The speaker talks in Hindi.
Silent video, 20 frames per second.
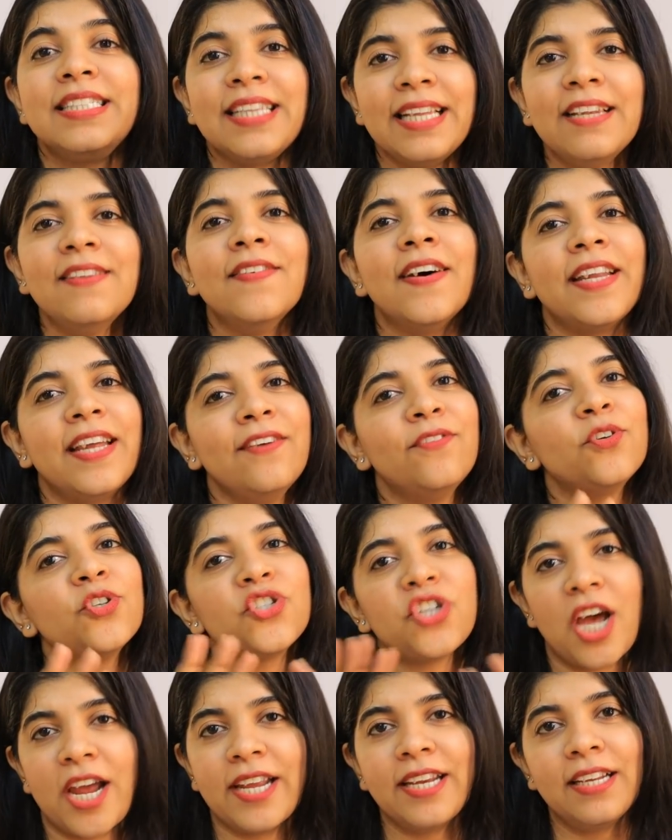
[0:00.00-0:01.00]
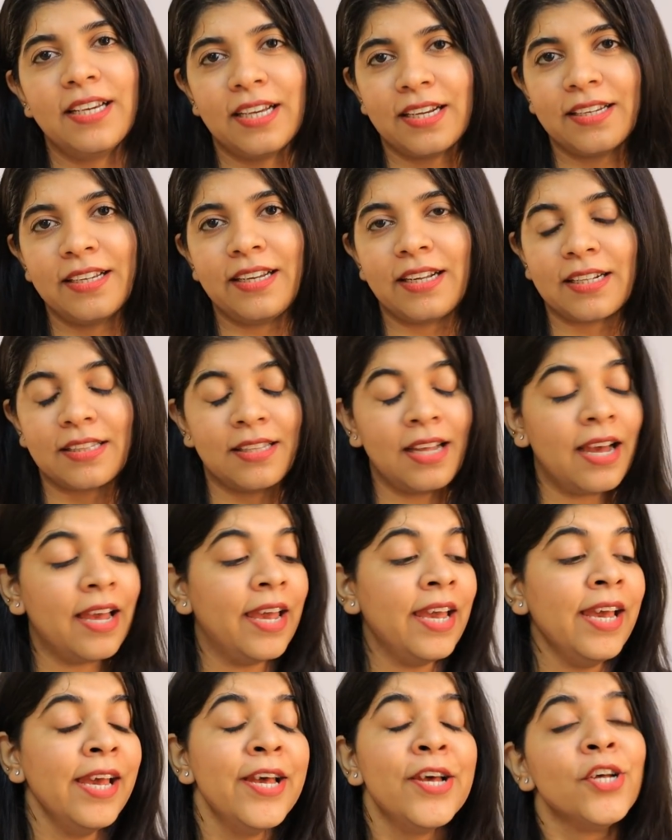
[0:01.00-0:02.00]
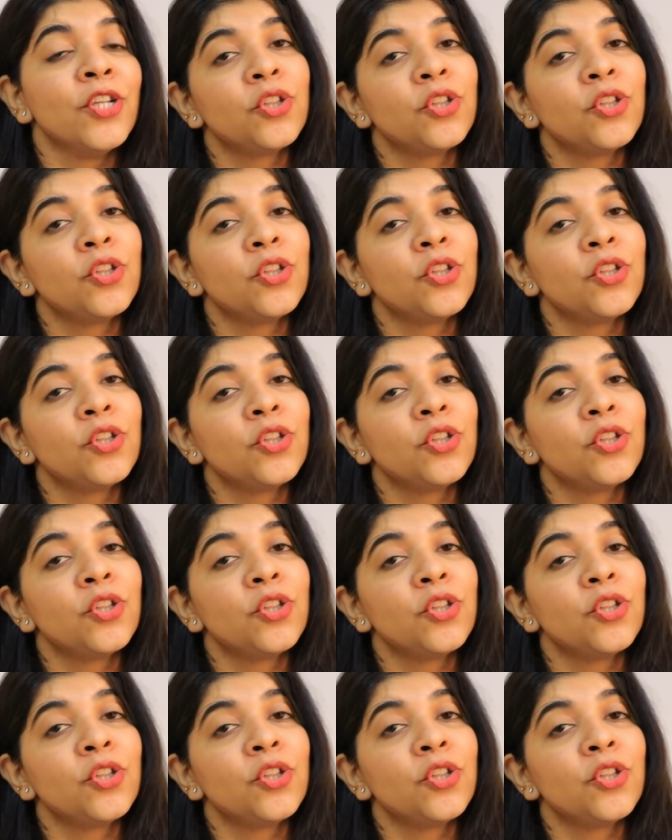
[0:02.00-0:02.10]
सिल्वर है वो शाइन करने लगता है